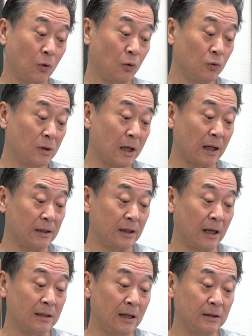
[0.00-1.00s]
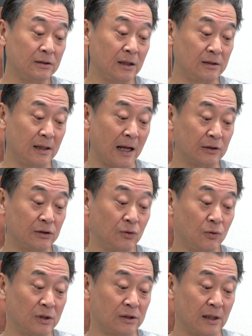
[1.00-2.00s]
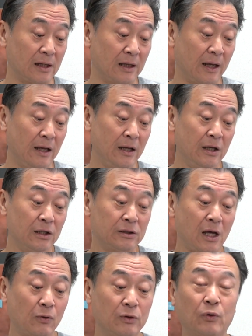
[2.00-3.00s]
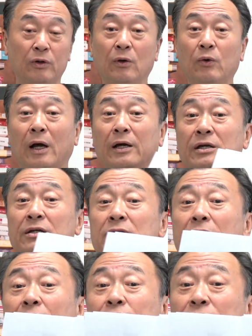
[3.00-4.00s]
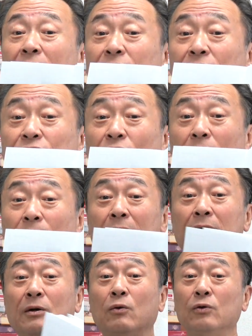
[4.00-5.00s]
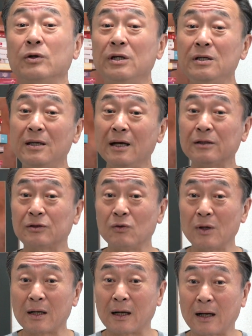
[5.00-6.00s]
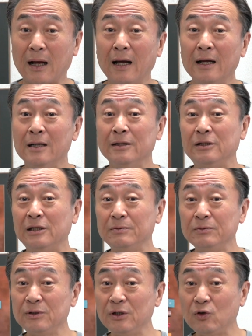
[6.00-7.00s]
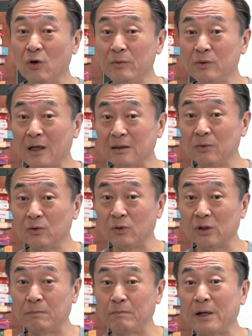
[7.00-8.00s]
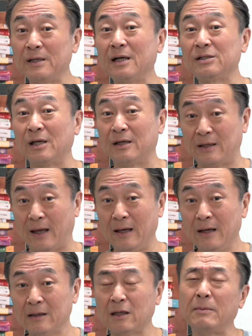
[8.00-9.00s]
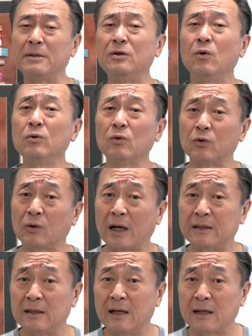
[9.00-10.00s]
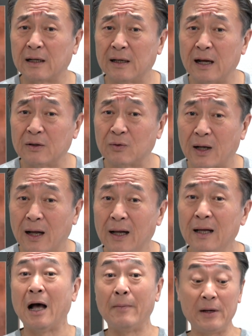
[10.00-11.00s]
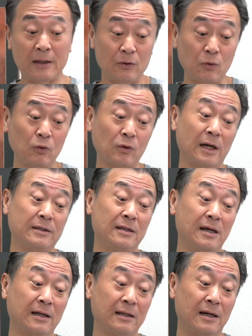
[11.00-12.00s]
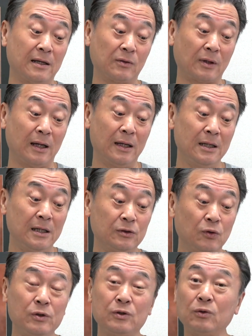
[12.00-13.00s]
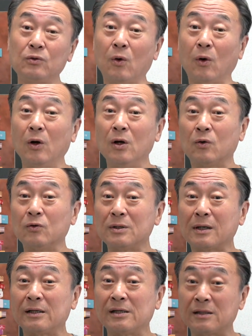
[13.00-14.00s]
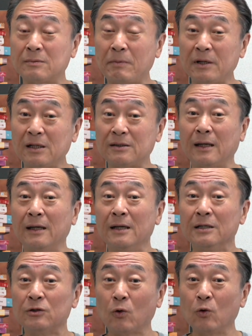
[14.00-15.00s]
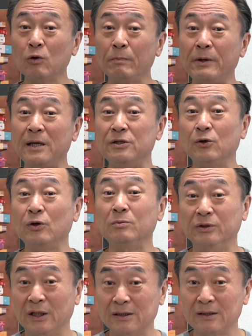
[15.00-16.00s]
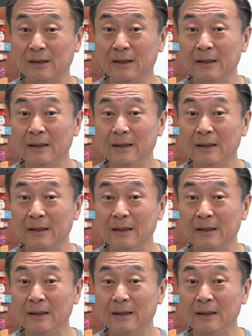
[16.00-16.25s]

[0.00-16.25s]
この中に必ずですね熱い本でしたらね最後にこうやってほらインデックスってあるんですよでこのインデックスの中から自分に興味のあるものを引っ張り出してきて例えば日本のこと書いてないかなとかアメリカのこと書いてないかなとかそういうことをこの中から引っ張り出してそこのページを読むんです